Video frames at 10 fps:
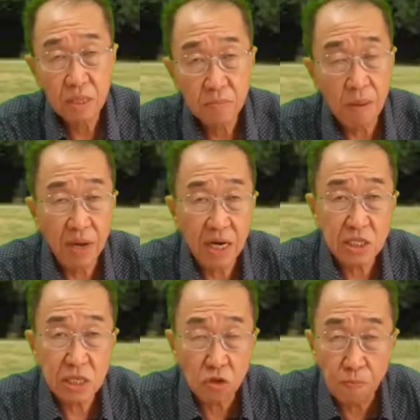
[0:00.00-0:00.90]
memiliki
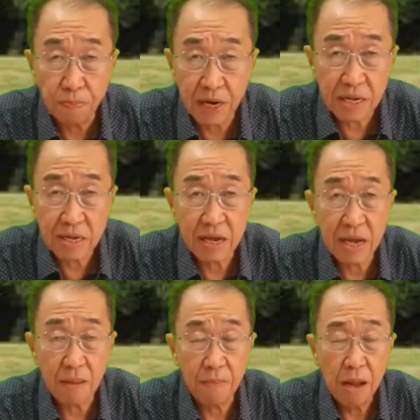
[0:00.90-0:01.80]
satu peringai
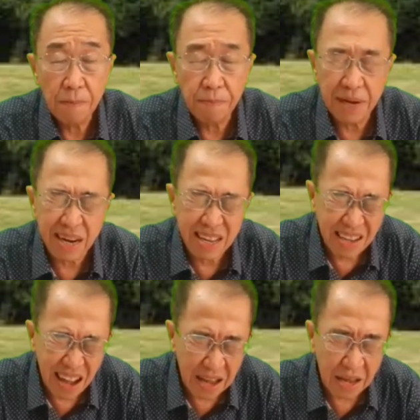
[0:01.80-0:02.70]
yang
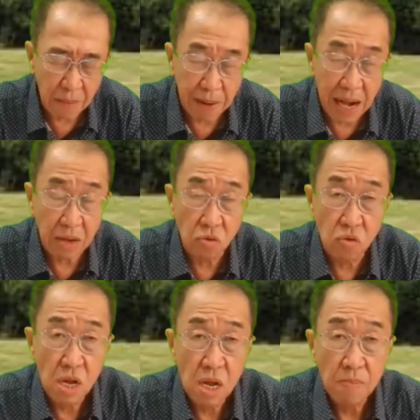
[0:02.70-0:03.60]
peringai yang baru,